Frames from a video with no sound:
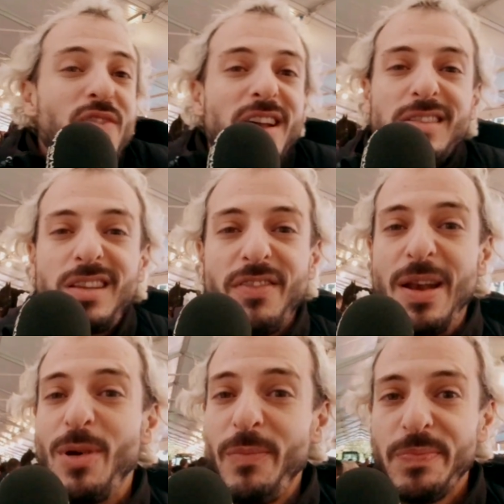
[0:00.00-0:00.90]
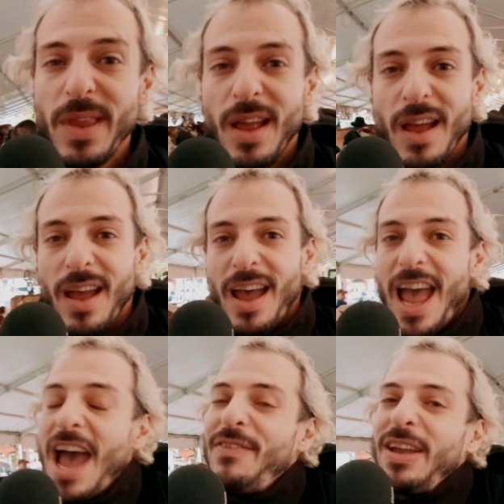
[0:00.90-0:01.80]
vient cet événement
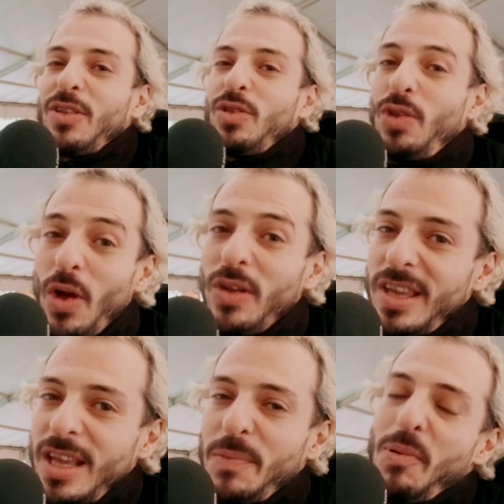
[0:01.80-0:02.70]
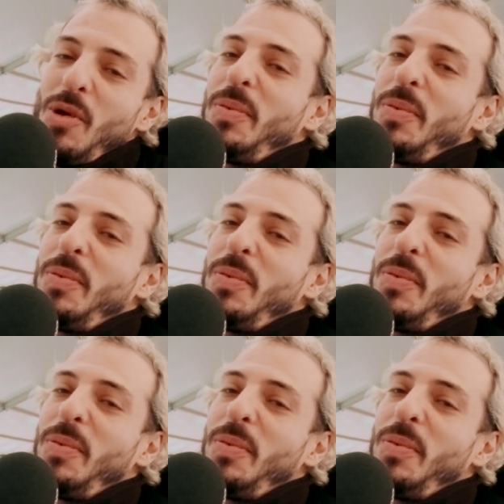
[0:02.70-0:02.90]
et avec deux guides pour